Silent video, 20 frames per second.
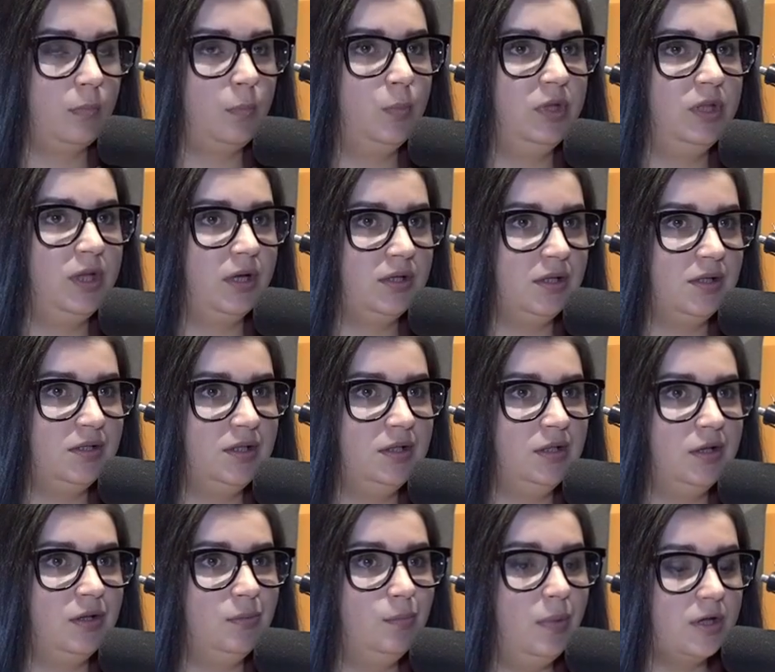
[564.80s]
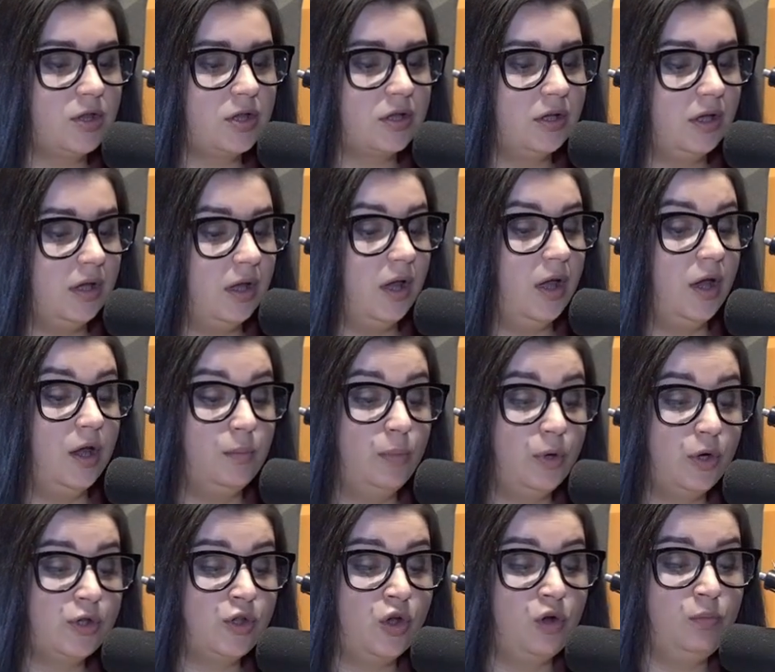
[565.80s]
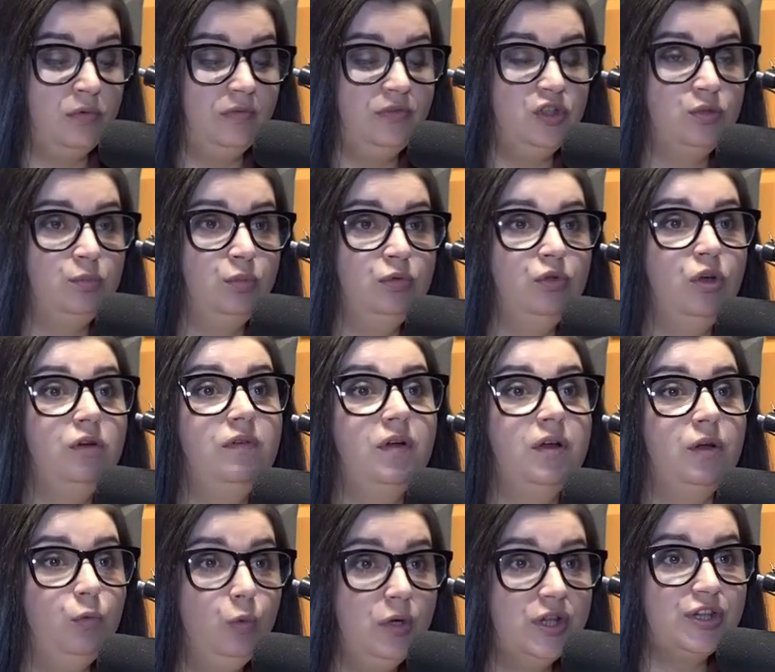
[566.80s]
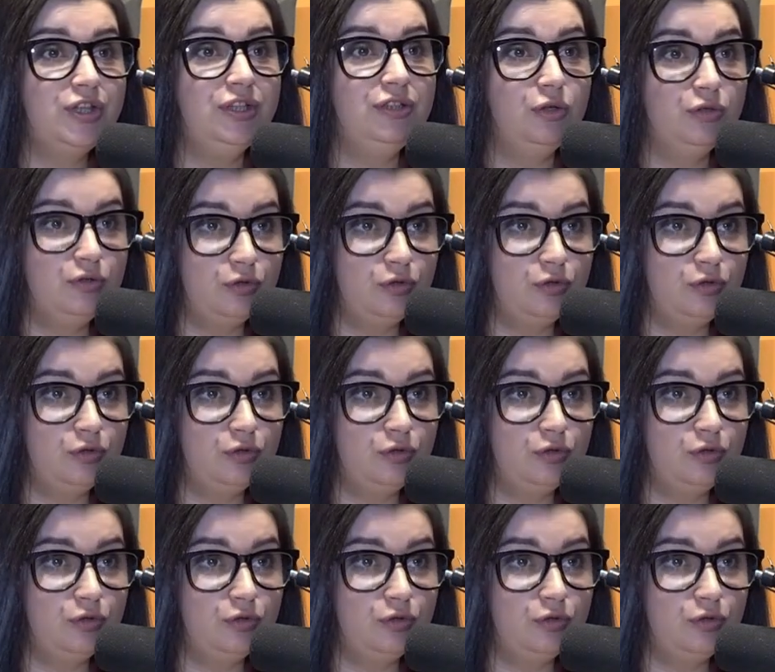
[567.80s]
Pytanie z innej beczki. Proszę omówić budowę łyżki do